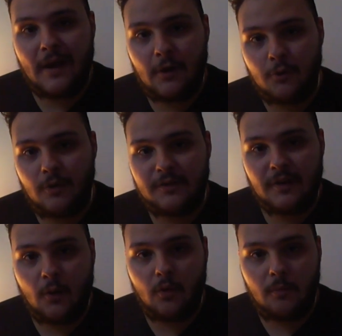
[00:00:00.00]
معاكم
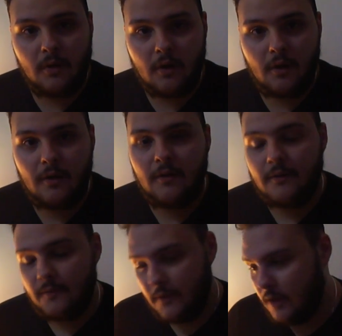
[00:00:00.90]
دلوقتي لاول مره
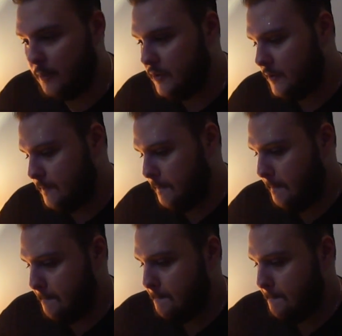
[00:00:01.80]
يلا بينا